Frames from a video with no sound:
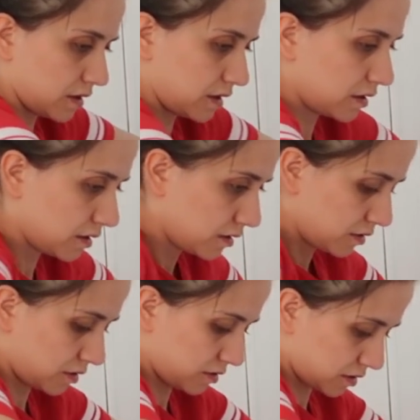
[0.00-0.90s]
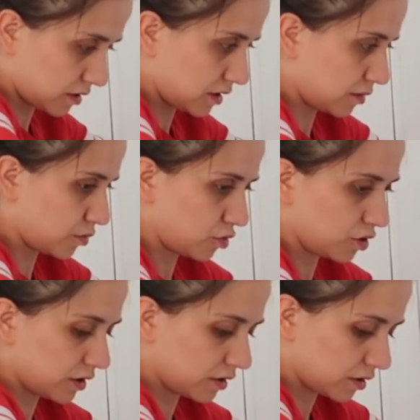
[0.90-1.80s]
Heh. Aynen
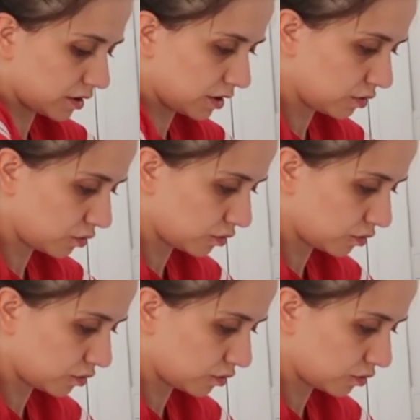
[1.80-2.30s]
böyle daha iyi